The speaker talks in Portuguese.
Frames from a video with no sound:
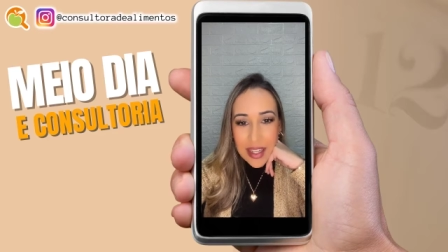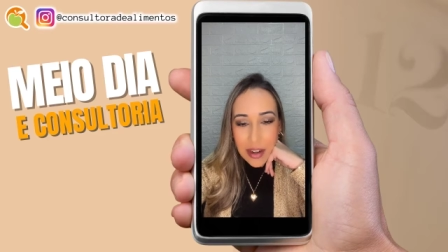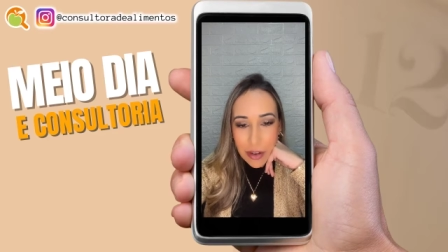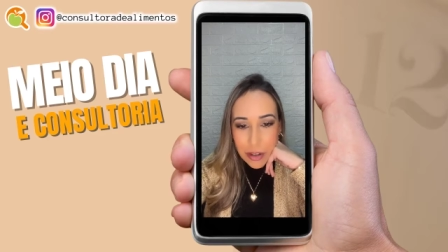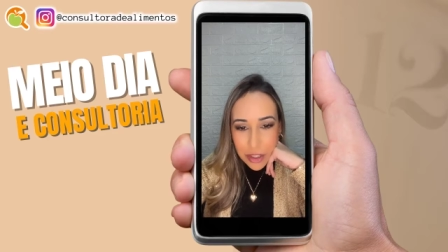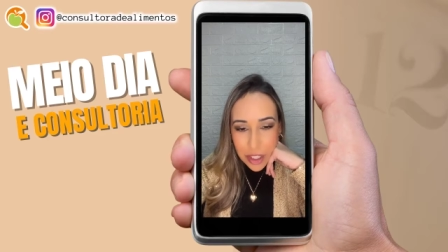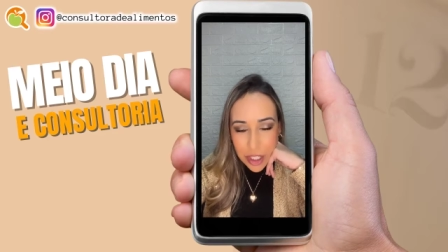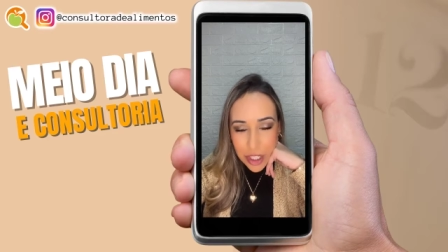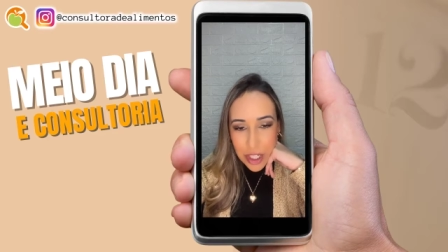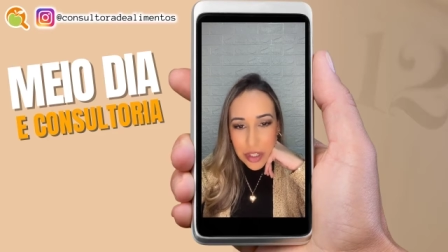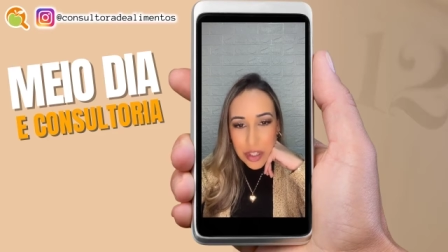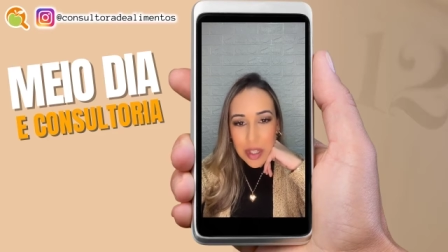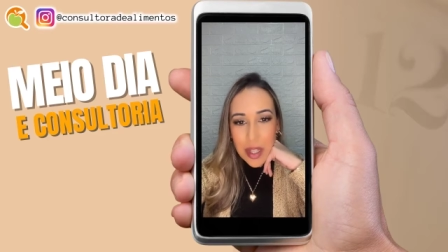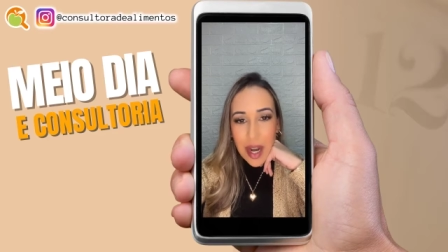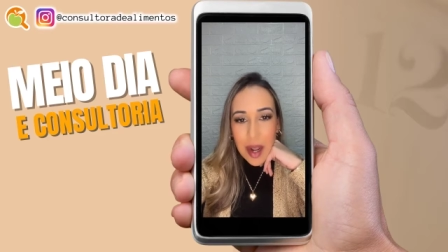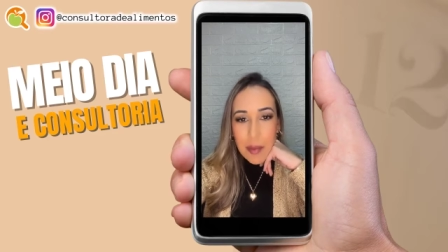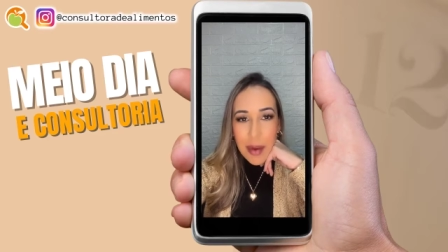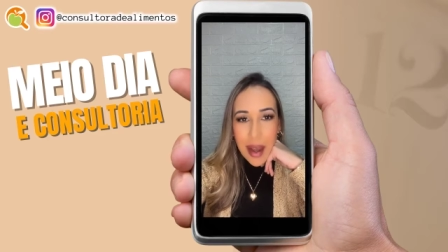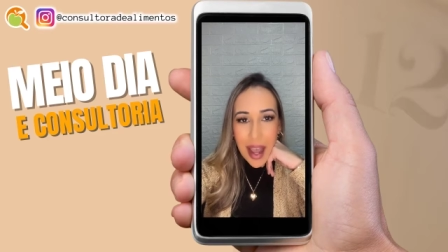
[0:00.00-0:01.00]
Hoje é dia de
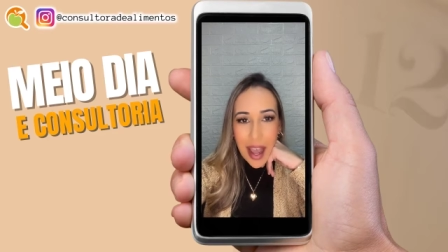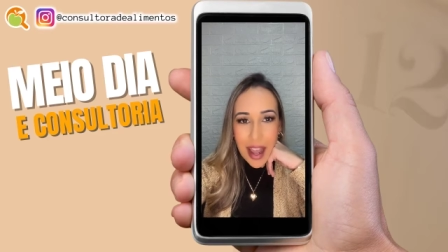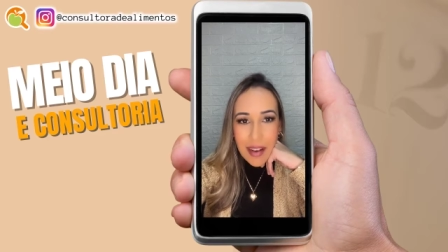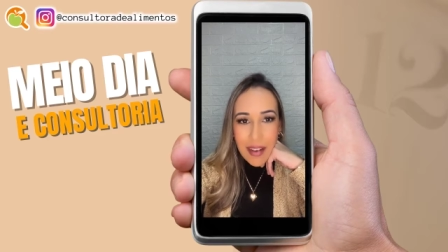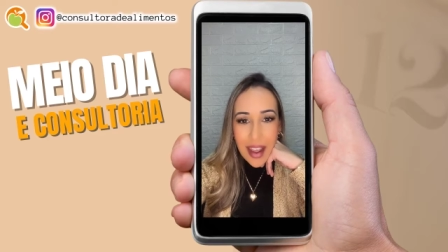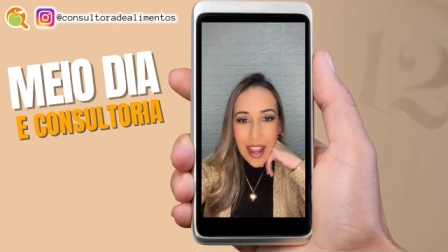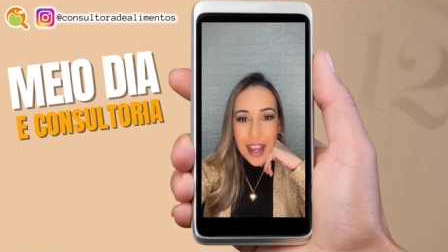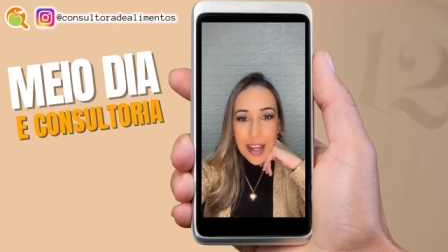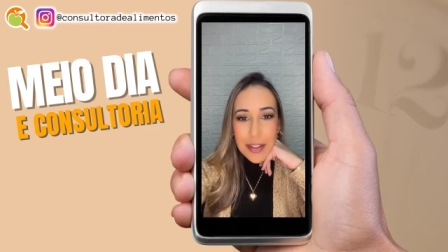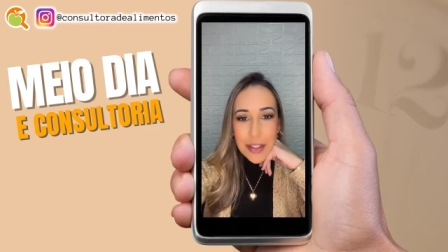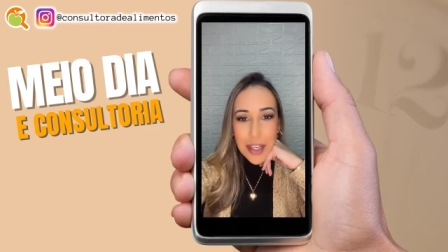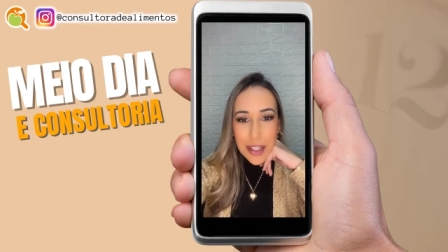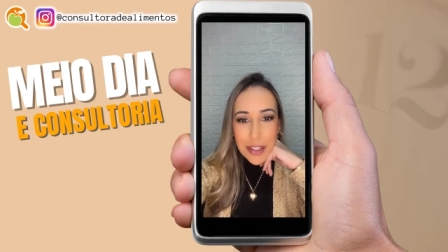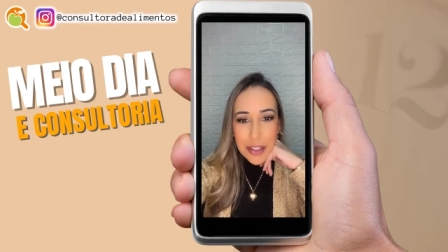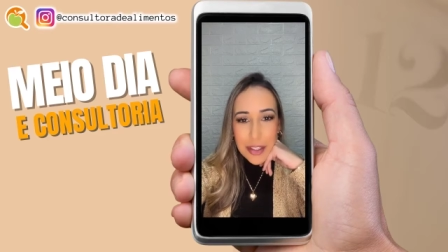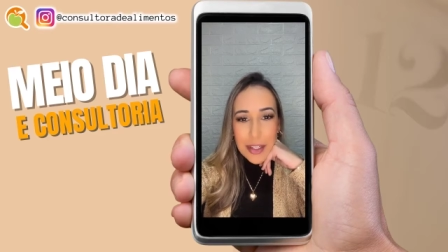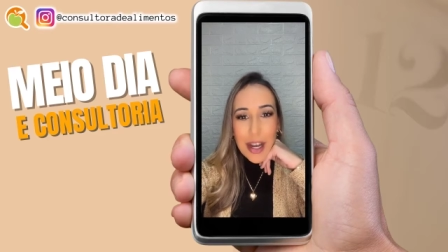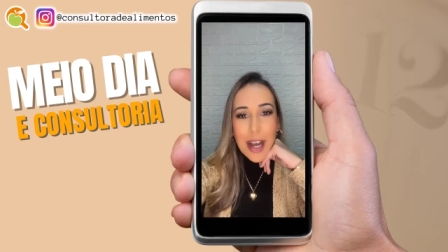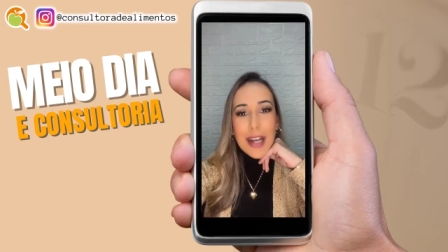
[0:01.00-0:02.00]
trabalho, né, gente?